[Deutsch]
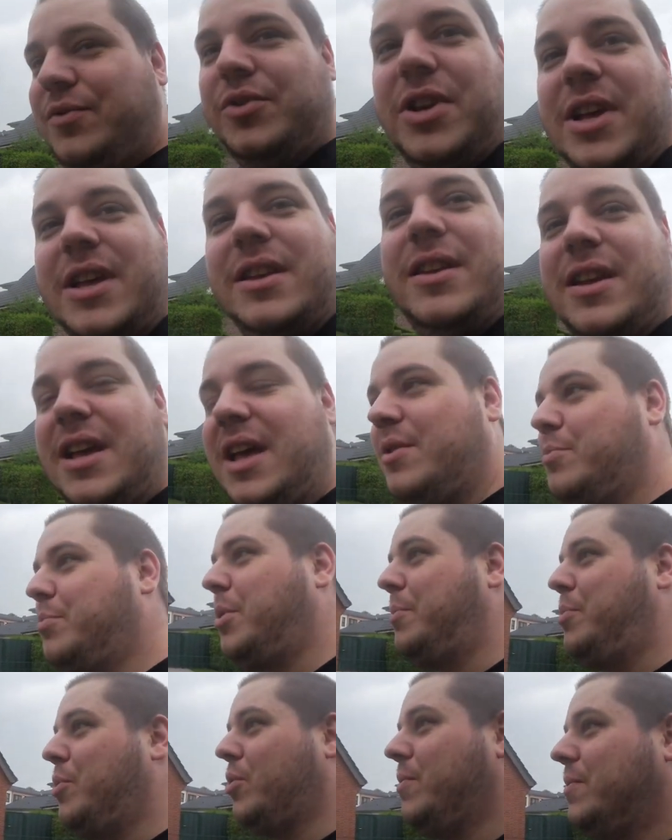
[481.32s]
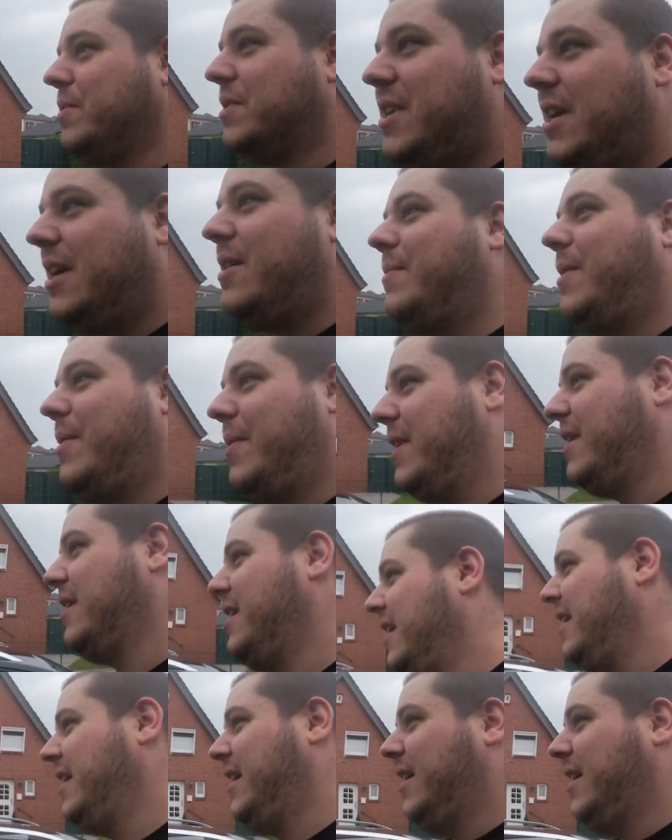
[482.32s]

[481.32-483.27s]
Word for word: würde dir gerne ein paar Pokémons geben, aber